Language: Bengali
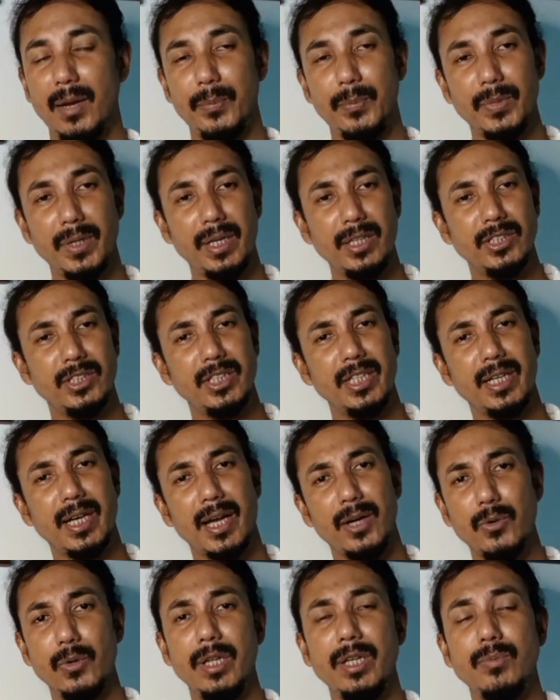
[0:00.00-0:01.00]
আপনার যে
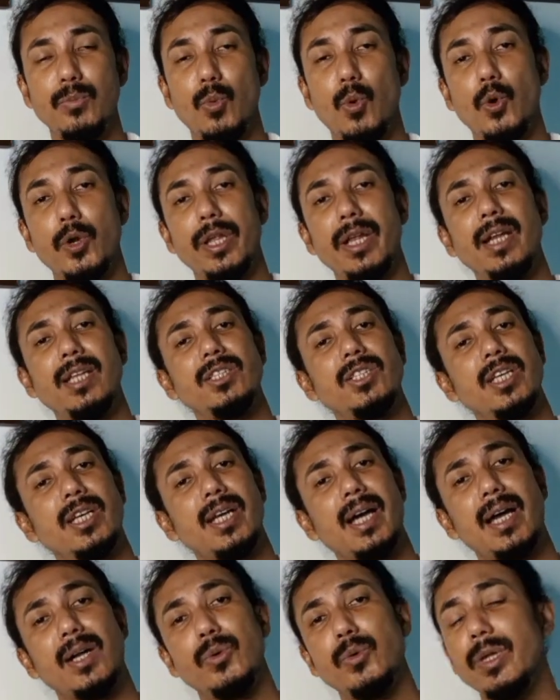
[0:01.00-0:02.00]
কারণেই মনের যে
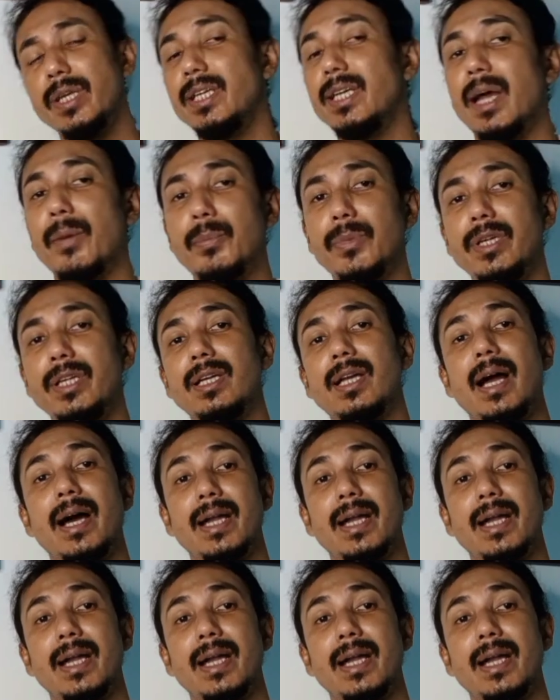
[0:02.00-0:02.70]
কারণেই আপনি